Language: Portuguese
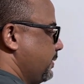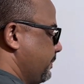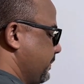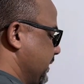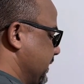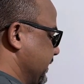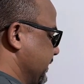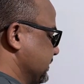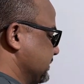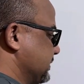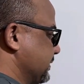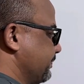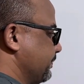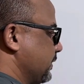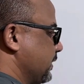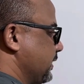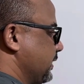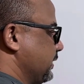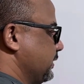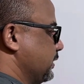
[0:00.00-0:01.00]

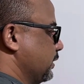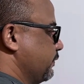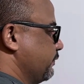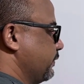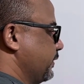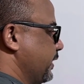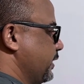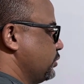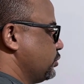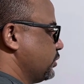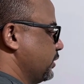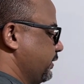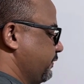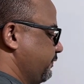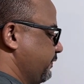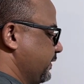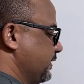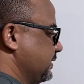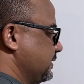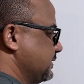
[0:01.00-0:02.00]
Beleza, então eu vou
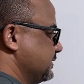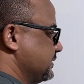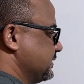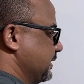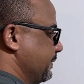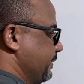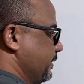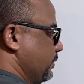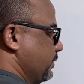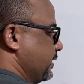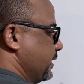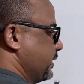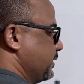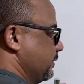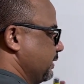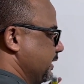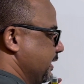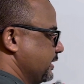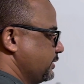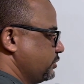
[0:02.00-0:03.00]
reescrever sabendo que
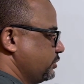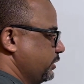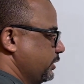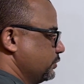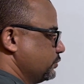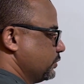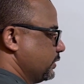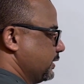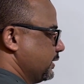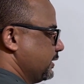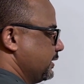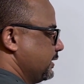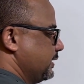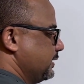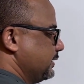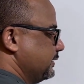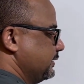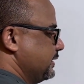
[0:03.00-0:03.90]
aquilo ali é x, ó.